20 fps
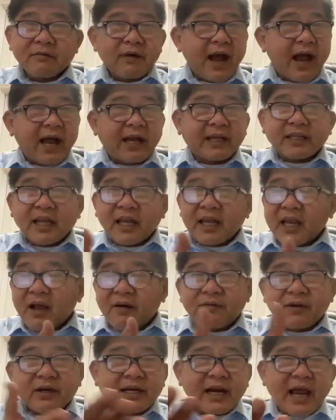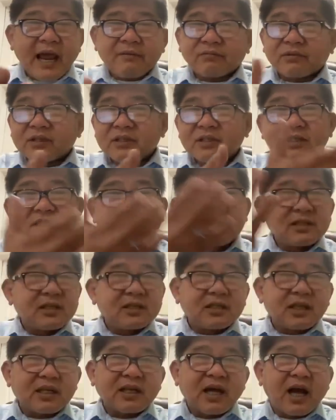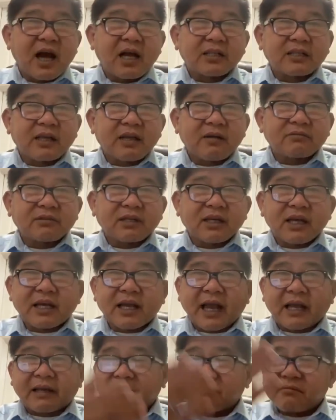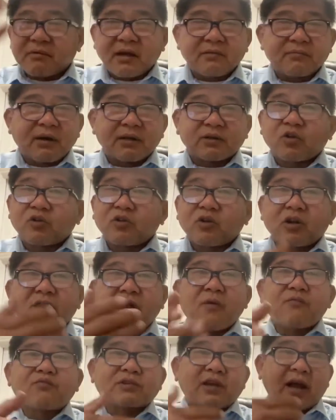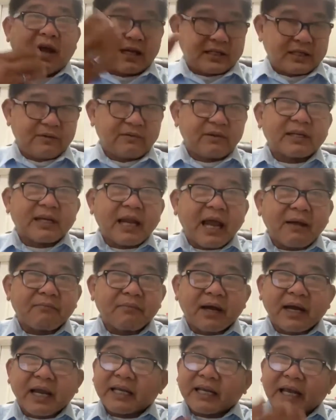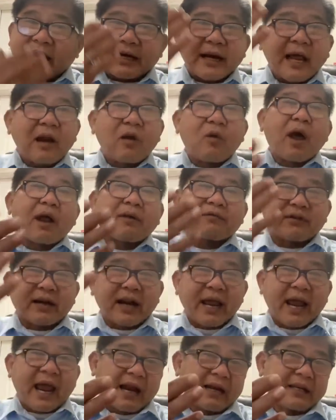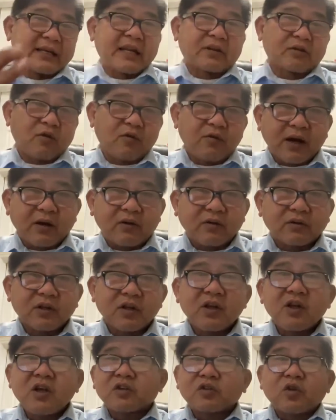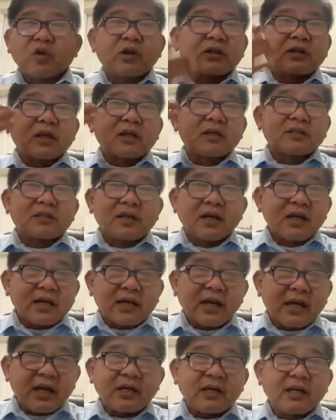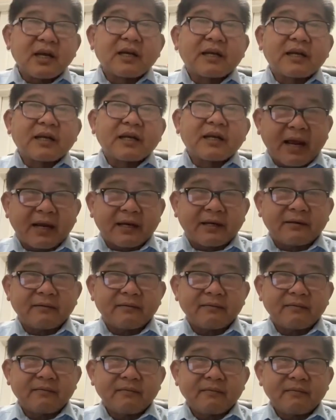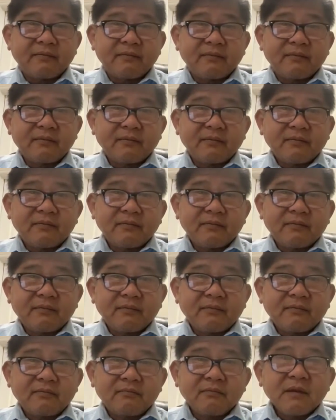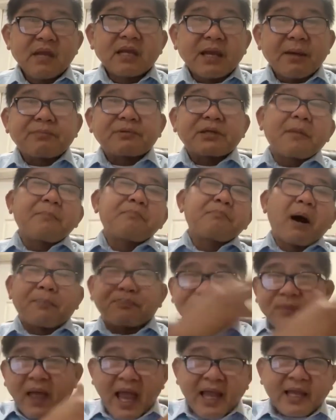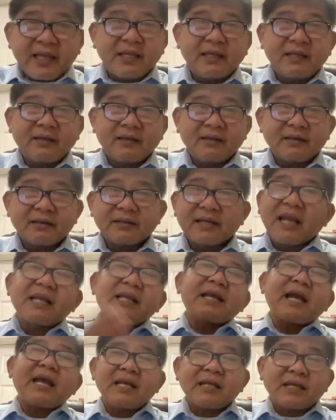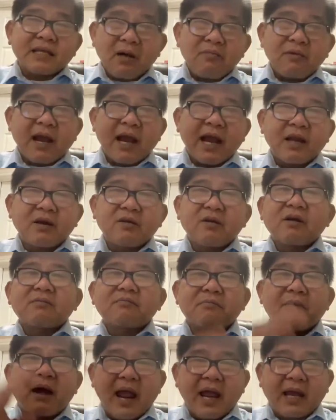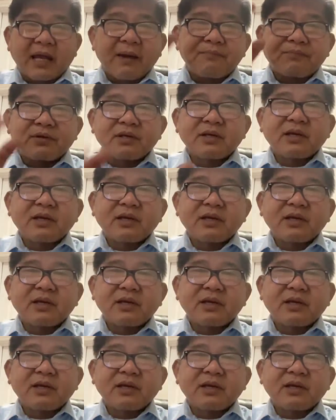và anh thấy ở Việt Nam từ xưa tới giờ anh thấy những cảnh mà mà tôi nói không phải chỉ Việt Nam mà ngay cả Đài Loan và Đài Hàn Nhật cũng vậy luôn tôi đã từng chứng kiến người Nam Hàn bị cấp trên bập tay đánh ngay công khai luôn mà cấp